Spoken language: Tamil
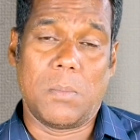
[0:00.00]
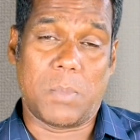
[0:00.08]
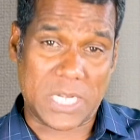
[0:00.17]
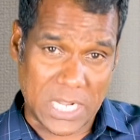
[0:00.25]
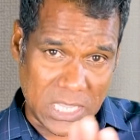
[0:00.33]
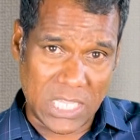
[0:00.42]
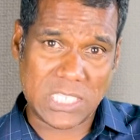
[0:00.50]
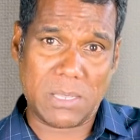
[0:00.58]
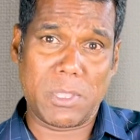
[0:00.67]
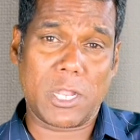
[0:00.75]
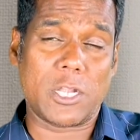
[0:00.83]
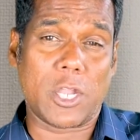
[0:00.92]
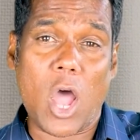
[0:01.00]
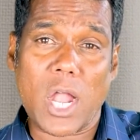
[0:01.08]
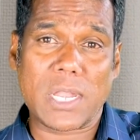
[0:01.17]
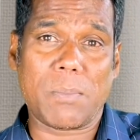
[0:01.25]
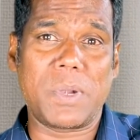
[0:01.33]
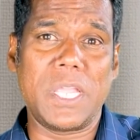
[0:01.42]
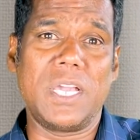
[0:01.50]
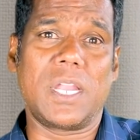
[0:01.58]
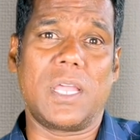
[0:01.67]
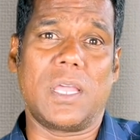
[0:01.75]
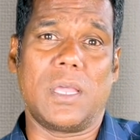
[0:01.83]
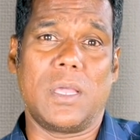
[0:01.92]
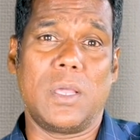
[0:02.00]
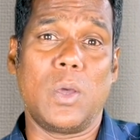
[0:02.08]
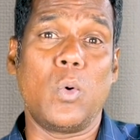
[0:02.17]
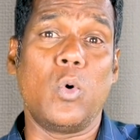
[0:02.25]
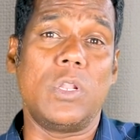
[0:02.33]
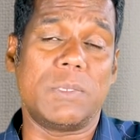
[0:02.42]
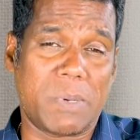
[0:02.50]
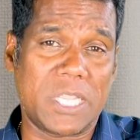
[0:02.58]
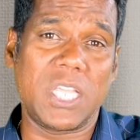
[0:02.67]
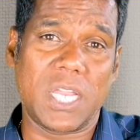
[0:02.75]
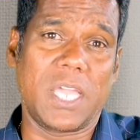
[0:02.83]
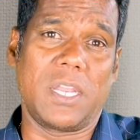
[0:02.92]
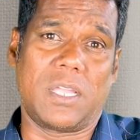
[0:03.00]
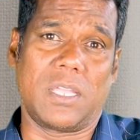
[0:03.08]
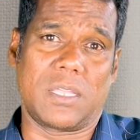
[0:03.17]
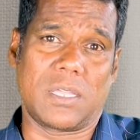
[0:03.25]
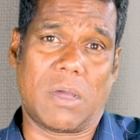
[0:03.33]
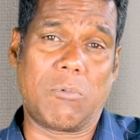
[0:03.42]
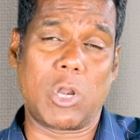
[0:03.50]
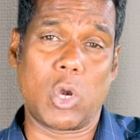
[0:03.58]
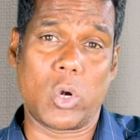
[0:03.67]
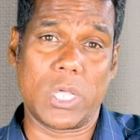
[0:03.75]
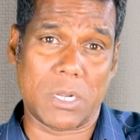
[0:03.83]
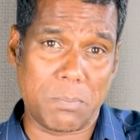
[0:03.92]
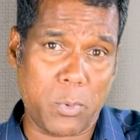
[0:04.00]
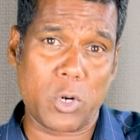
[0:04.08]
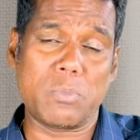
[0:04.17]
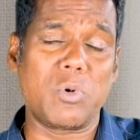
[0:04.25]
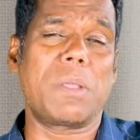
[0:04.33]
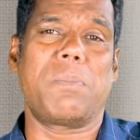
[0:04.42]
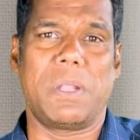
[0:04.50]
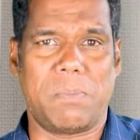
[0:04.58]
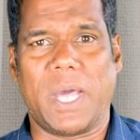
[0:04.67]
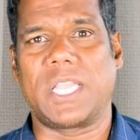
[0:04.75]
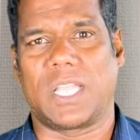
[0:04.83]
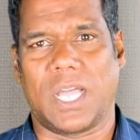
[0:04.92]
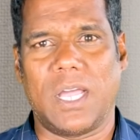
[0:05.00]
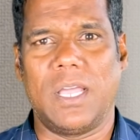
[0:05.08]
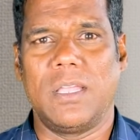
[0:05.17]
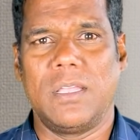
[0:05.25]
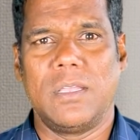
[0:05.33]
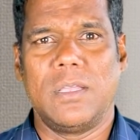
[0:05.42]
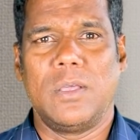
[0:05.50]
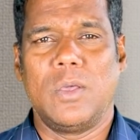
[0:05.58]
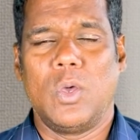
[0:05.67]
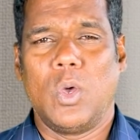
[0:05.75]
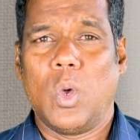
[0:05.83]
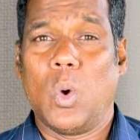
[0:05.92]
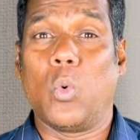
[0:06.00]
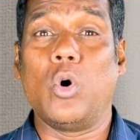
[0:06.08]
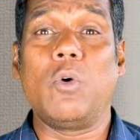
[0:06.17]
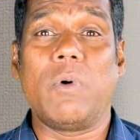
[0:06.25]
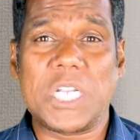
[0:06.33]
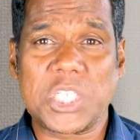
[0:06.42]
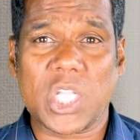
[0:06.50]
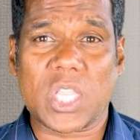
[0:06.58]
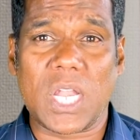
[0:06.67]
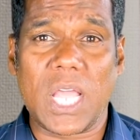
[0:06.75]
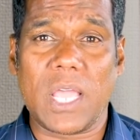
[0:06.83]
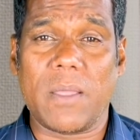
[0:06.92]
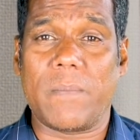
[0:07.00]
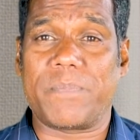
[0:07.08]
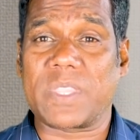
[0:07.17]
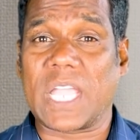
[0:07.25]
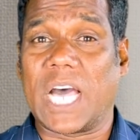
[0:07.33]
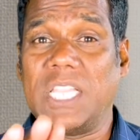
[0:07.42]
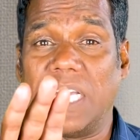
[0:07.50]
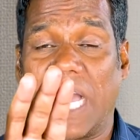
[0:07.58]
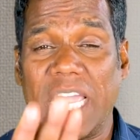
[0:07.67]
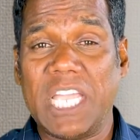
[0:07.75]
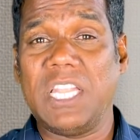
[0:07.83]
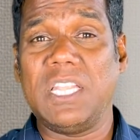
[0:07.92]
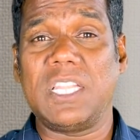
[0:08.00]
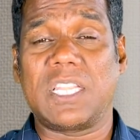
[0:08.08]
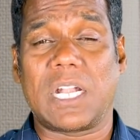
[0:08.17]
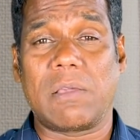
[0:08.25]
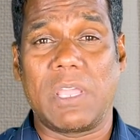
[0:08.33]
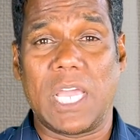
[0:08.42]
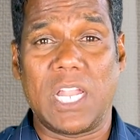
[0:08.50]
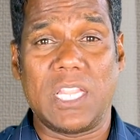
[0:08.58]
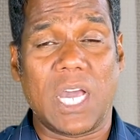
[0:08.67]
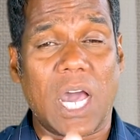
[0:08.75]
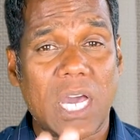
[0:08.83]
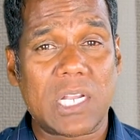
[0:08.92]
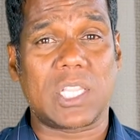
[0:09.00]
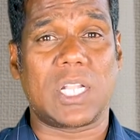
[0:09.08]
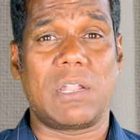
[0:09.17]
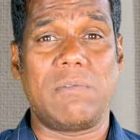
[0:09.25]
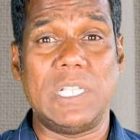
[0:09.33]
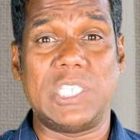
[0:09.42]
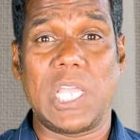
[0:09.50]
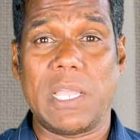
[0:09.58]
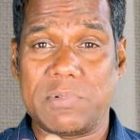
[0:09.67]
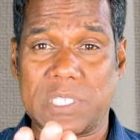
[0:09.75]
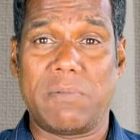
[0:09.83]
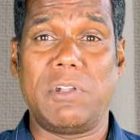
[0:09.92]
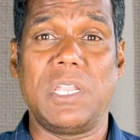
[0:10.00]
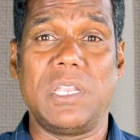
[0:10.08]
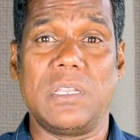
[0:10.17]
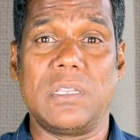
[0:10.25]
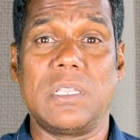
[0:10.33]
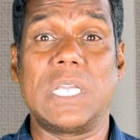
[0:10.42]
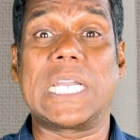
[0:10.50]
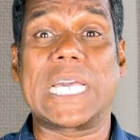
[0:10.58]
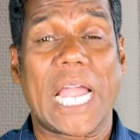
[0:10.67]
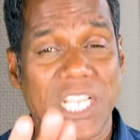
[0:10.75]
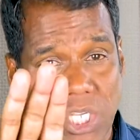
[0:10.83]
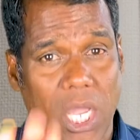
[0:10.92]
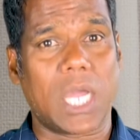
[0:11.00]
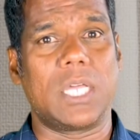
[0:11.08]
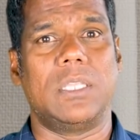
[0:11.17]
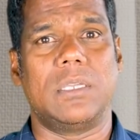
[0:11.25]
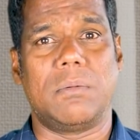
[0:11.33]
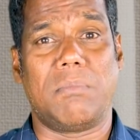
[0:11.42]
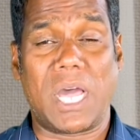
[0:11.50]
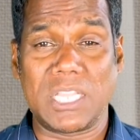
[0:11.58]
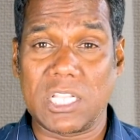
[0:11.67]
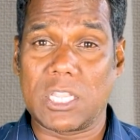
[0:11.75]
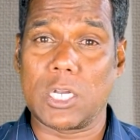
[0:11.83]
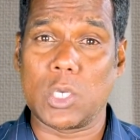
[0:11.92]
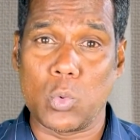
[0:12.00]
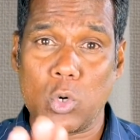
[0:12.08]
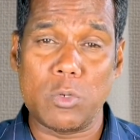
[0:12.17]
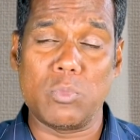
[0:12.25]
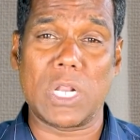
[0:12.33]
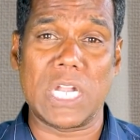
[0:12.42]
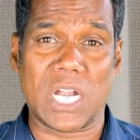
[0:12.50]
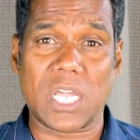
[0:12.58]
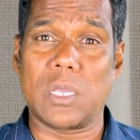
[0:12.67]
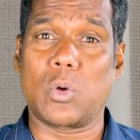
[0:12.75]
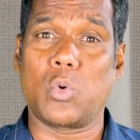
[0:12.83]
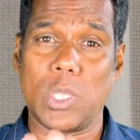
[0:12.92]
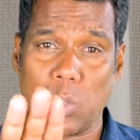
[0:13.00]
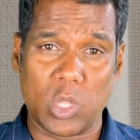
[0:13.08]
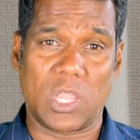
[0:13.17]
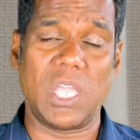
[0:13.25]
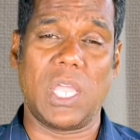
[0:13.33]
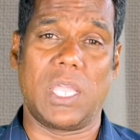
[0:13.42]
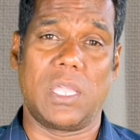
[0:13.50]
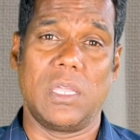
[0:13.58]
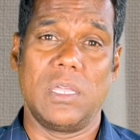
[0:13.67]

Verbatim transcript: பட் அதே சமயம் டான் அப்படிங்கிற ஒரு பத்திரிகை இருக்கு அவர்களோட ரிப்போர்ட் முறைப்படி பார்த்தா ஒரு வருஷத்துல அது ஐந்து தடவை அல்லது ஆறு தடவை ஜேஎஃப் செவன்டீன் கிராஷ் ஆகுது மாதத்திற்கு ஒரு முறை நடக்கக்கூடிய ஒத்திகை